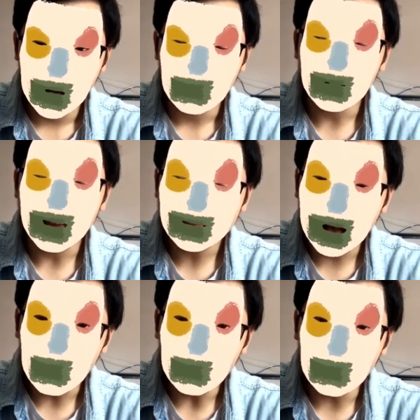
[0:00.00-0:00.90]
nó đáng
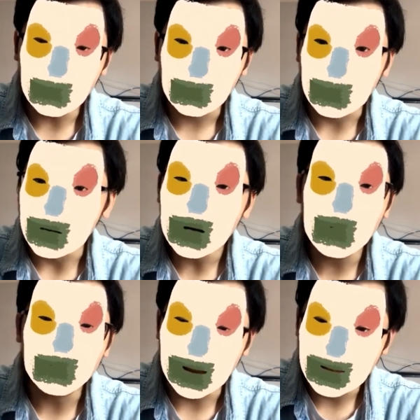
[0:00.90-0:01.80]
sống vì nó
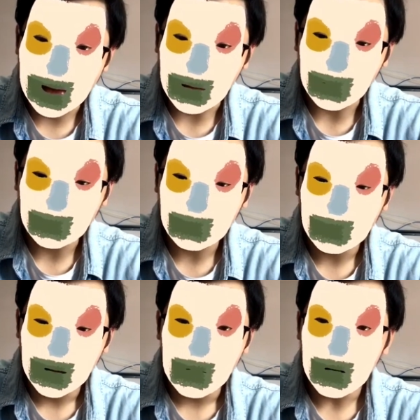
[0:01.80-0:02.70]
không dễ dàng
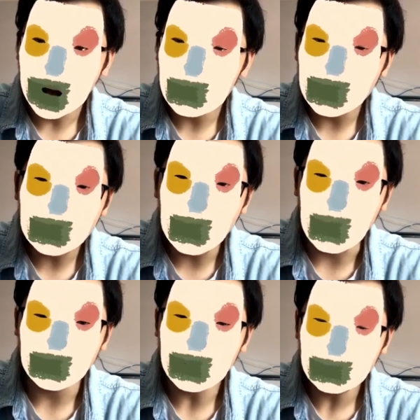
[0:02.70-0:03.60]
nó không giống như
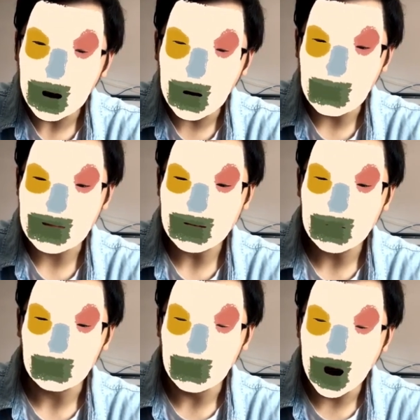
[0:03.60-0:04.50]
một giấc mơ bạn chỉ
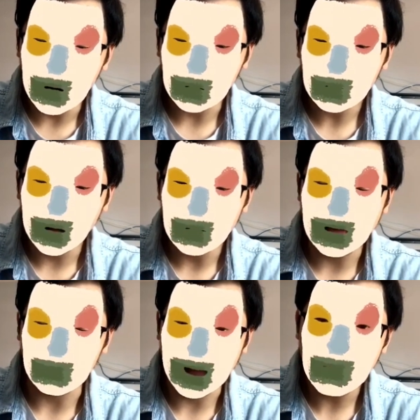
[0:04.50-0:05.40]
cần mơ là có thể
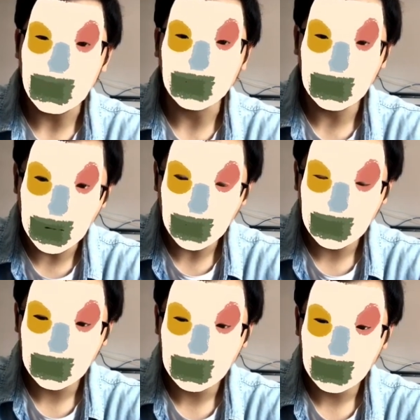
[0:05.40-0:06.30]
lèo lái bạn tới đích
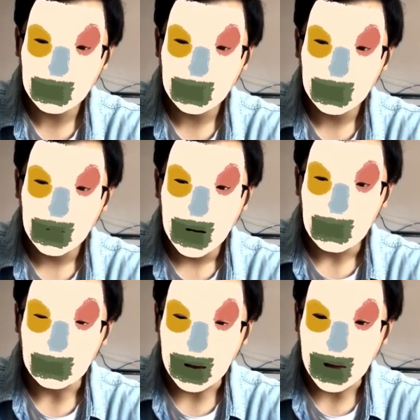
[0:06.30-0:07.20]

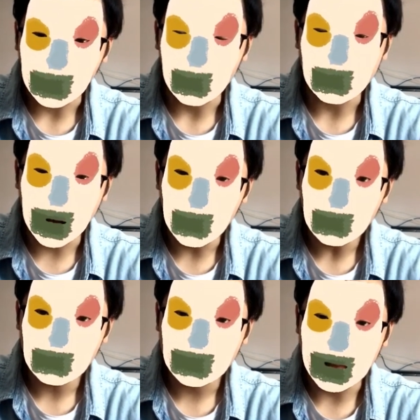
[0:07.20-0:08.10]
mà cuộc sống
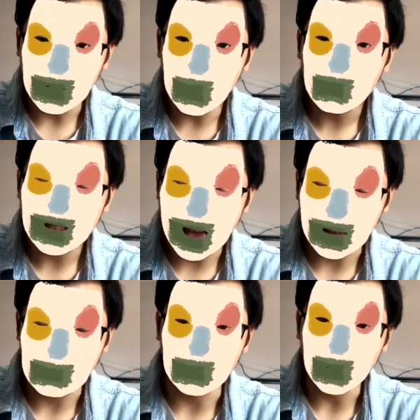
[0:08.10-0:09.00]
sẽ luôn tràn
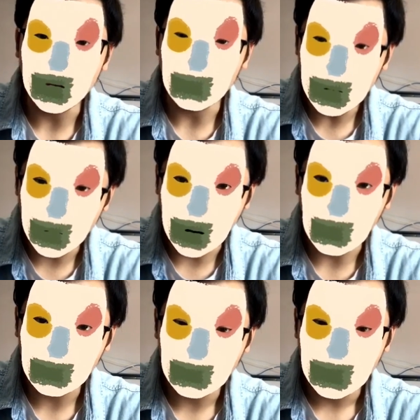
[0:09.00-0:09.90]
ngập những chuyện bất ngờ
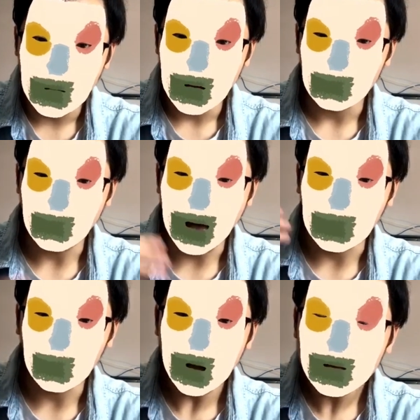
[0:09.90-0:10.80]

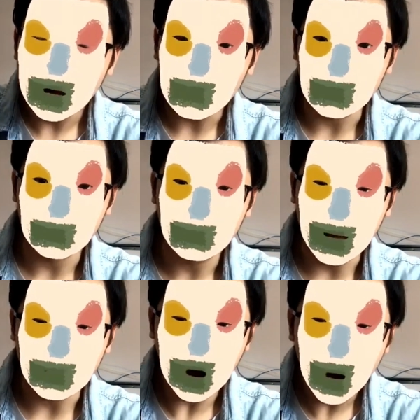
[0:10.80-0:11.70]
và quá trình
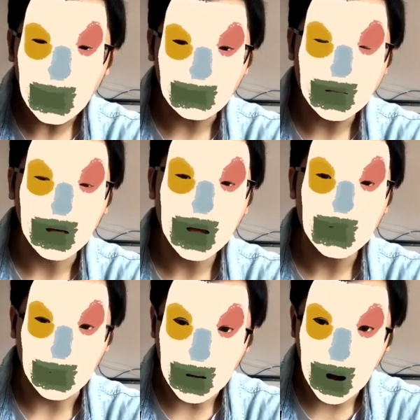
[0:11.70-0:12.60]
bạn đối mặt với những cái
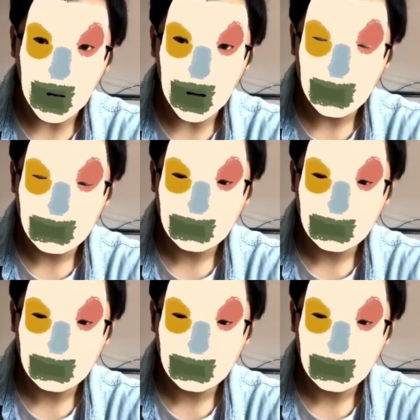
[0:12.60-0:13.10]
chuyện đó